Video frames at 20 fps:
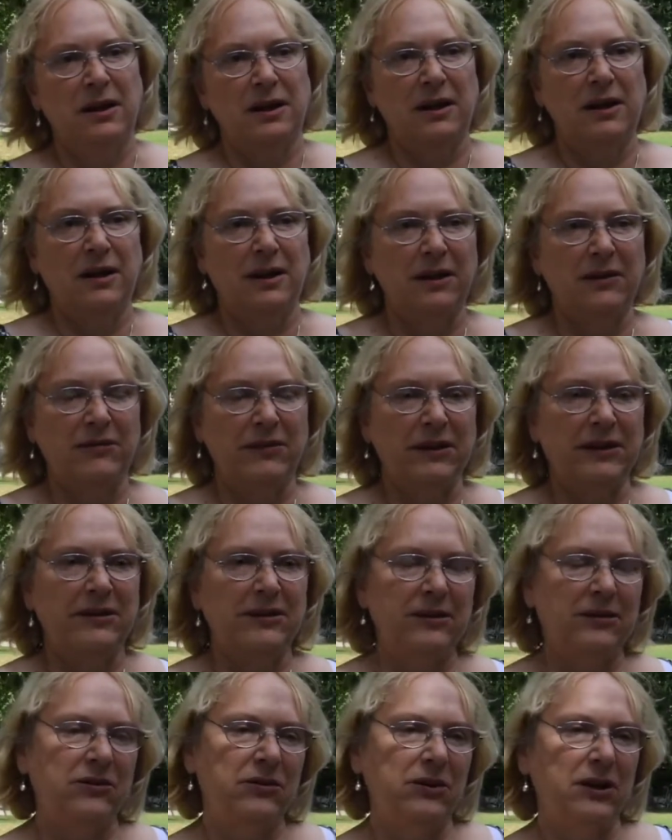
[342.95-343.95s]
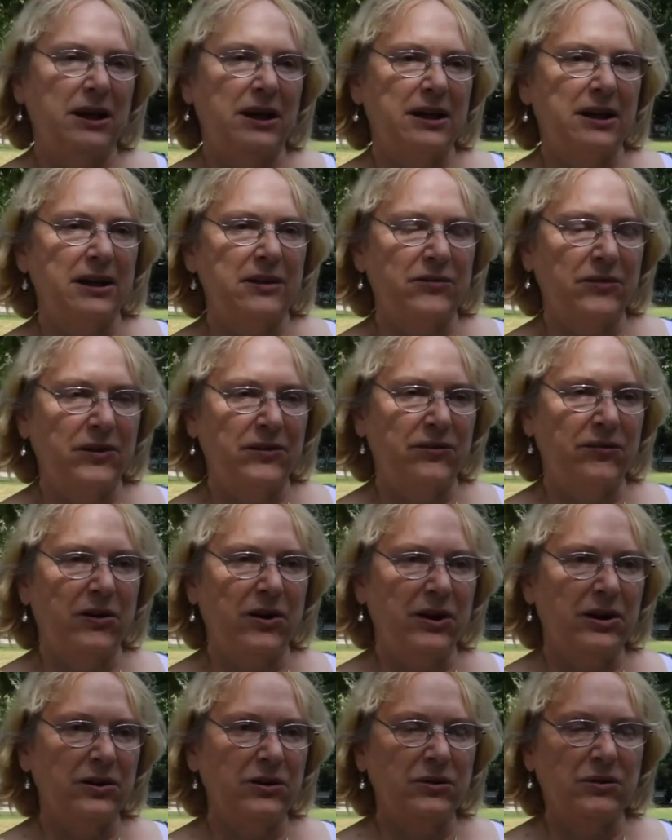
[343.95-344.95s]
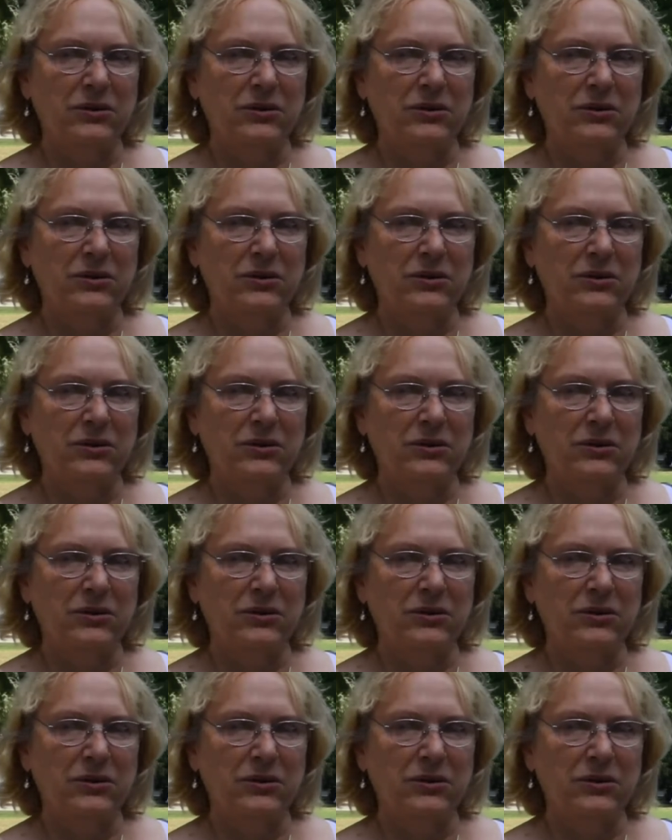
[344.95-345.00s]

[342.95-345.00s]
äh, wenn sie zu irgendetwas wollen.